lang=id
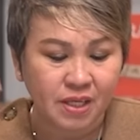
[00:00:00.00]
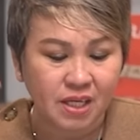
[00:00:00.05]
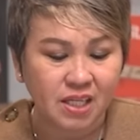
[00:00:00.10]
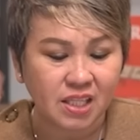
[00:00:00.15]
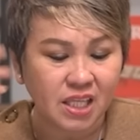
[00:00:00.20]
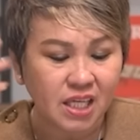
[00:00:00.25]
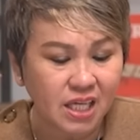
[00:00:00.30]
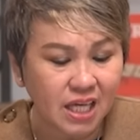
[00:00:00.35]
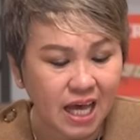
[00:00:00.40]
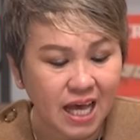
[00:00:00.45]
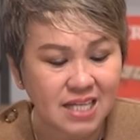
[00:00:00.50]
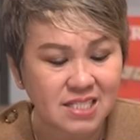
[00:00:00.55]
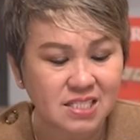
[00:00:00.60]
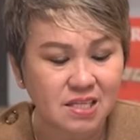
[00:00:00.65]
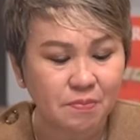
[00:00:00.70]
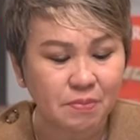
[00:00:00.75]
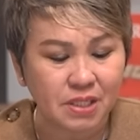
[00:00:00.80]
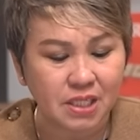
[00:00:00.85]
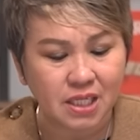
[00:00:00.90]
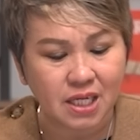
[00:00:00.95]
Ketika
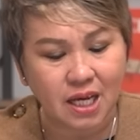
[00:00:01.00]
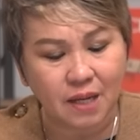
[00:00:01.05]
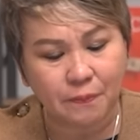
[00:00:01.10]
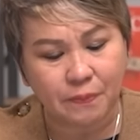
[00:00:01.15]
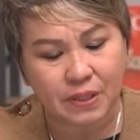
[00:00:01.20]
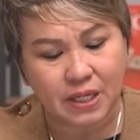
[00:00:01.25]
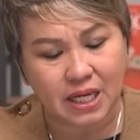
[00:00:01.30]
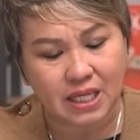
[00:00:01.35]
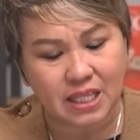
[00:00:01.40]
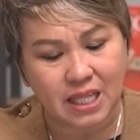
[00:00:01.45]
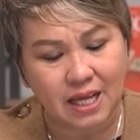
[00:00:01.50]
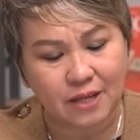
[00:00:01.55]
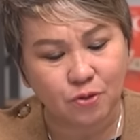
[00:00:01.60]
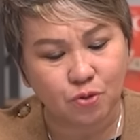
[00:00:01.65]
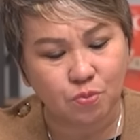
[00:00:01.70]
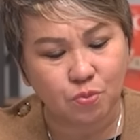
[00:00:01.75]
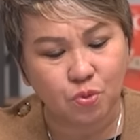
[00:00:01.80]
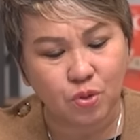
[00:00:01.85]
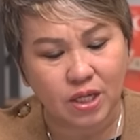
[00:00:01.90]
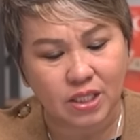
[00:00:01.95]
Asa mendengar
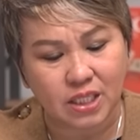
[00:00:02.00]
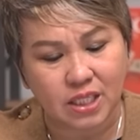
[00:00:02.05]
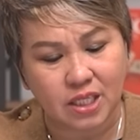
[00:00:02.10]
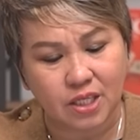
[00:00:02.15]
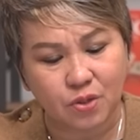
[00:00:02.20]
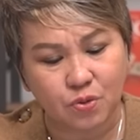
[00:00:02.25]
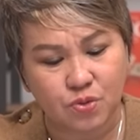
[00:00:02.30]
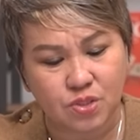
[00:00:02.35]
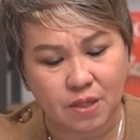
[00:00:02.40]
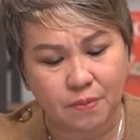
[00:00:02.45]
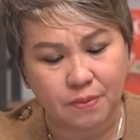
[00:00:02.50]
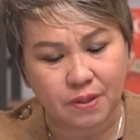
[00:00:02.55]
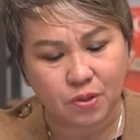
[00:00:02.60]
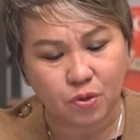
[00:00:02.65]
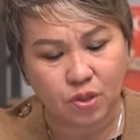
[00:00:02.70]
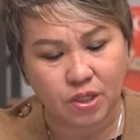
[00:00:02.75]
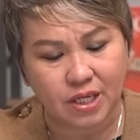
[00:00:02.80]
perkataan nubuatan yang diucapkan